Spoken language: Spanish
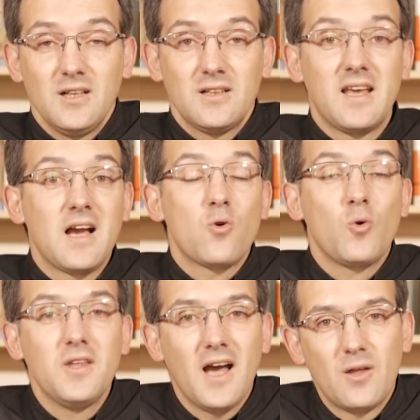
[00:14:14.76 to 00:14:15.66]
tengan
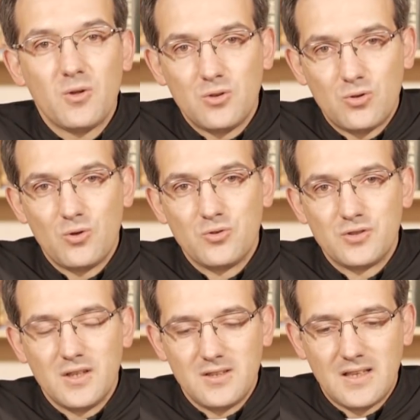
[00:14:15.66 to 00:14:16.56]
cuidado
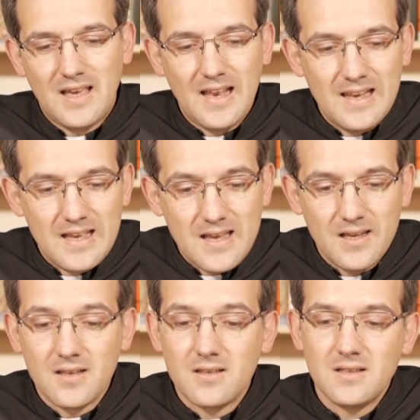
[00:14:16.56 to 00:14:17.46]
entonces de qué
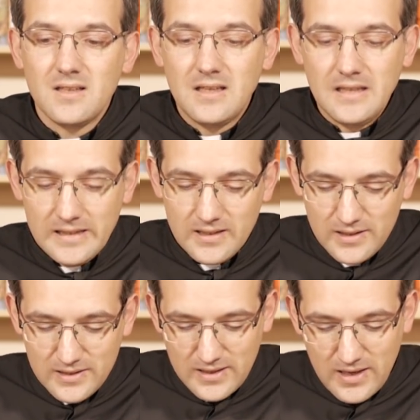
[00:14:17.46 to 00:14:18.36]
leen
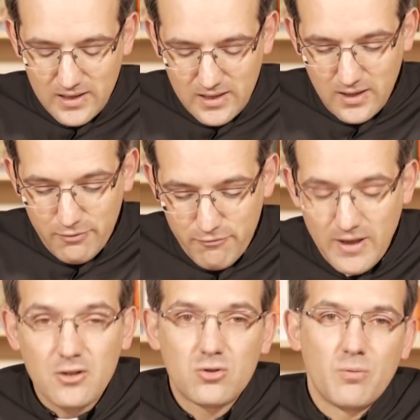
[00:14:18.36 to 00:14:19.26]
y, qué,
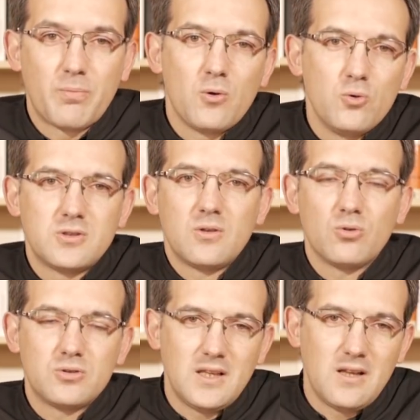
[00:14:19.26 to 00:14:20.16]
efectos producen
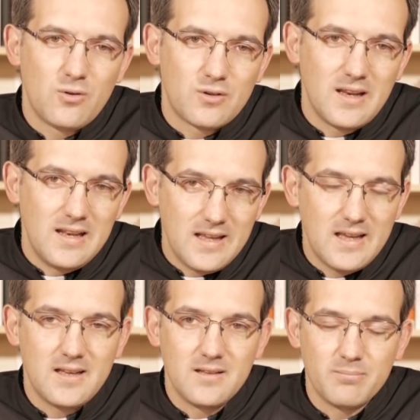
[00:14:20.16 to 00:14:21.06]
ustedes lo que
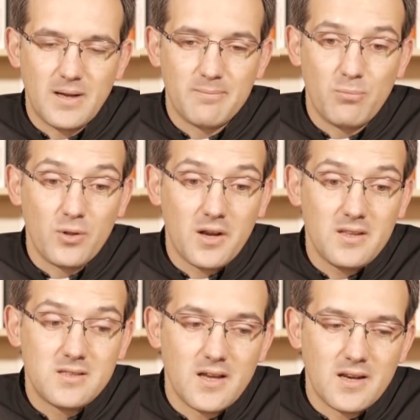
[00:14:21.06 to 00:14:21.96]
leen para poder
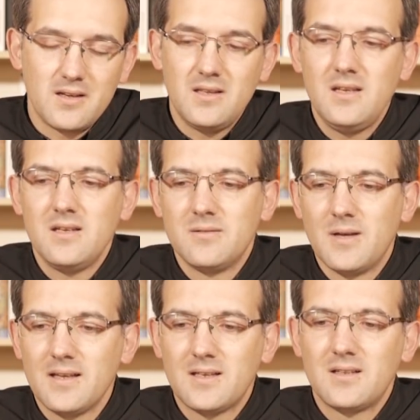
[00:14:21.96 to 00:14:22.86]
discernir.
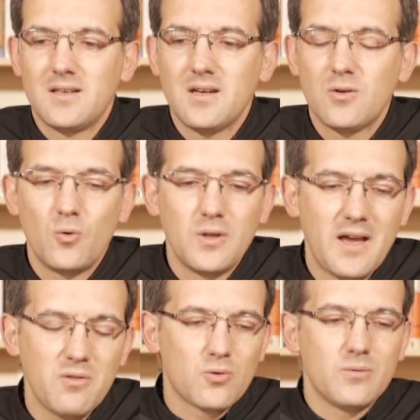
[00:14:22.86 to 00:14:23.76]
Hay que tener
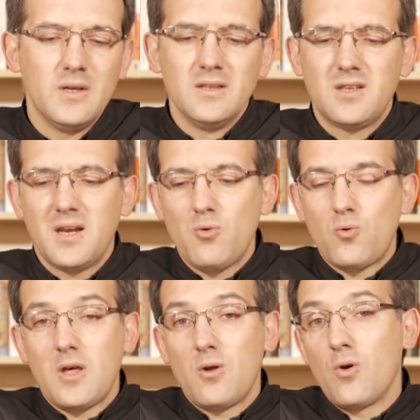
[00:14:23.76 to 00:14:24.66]
cuidado, tenemos
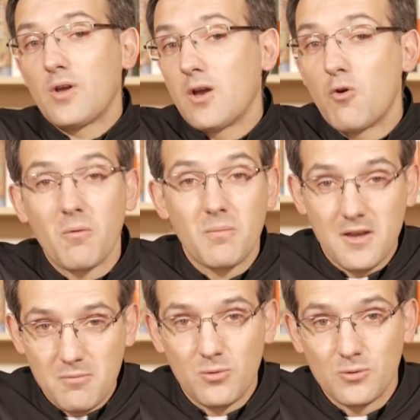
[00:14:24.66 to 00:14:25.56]
cuidado lo que
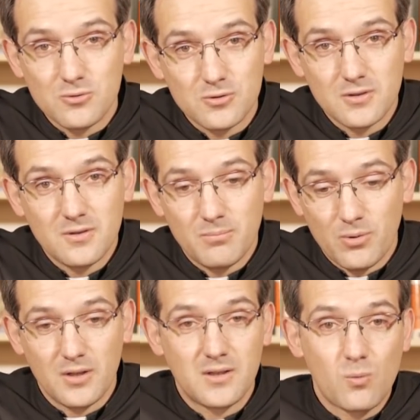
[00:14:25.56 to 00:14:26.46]
comemos
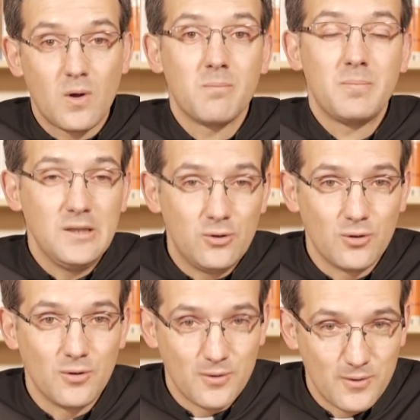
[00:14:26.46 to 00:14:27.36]
por este
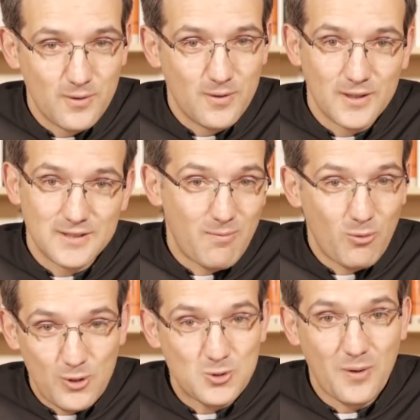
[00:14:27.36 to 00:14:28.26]
cuerpito, que ya
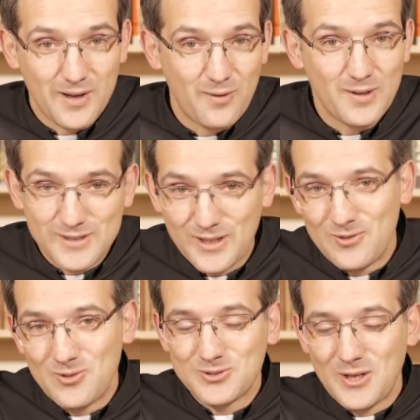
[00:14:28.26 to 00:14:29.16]
hemos dicho varias veces que
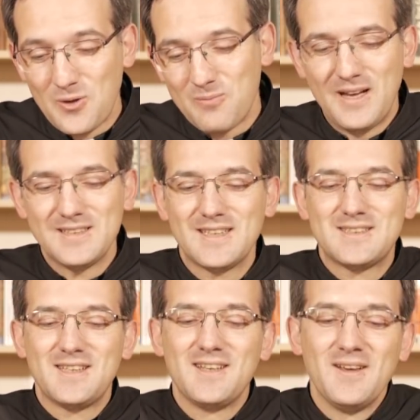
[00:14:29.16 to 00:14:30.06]
en unos años más ya
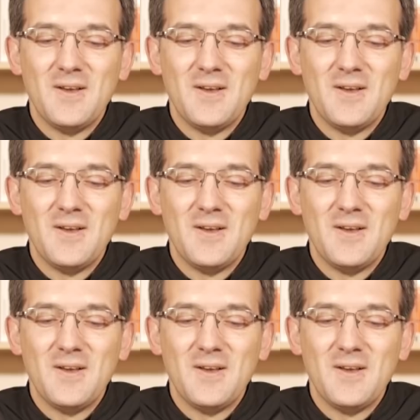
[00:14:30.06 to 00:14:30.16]
se,